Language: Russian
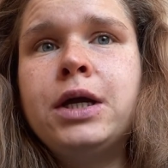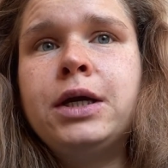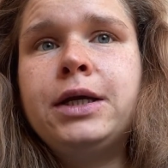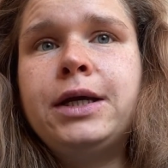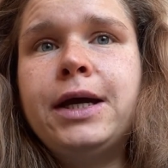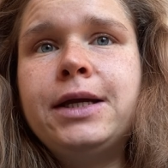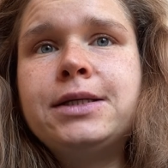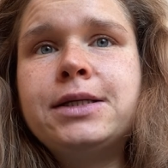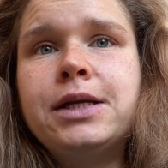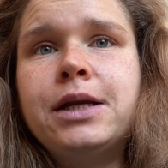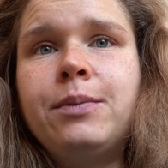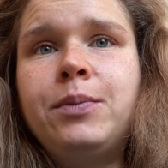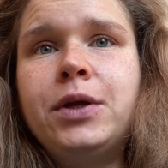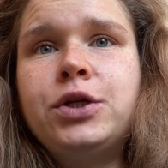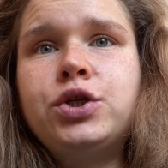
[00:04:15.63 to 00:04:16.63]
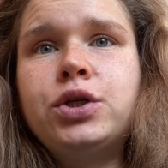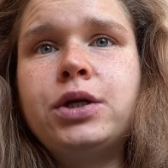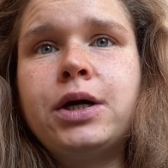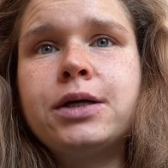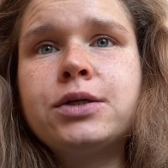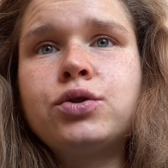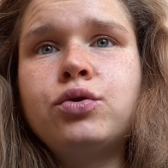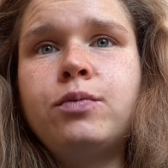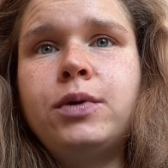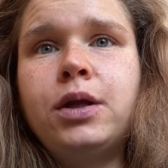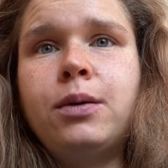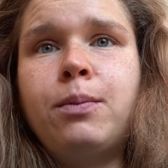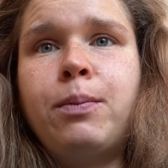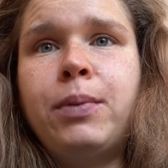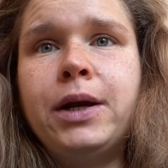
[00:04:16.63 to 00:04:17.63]
Яйца для печени
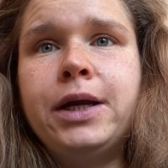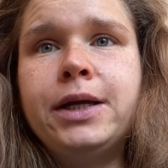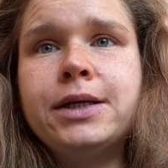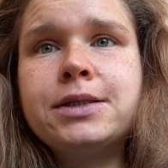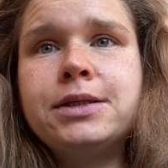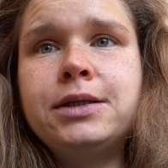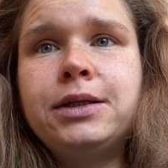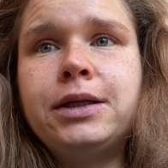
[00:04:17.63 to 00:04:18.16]
особенно полезны,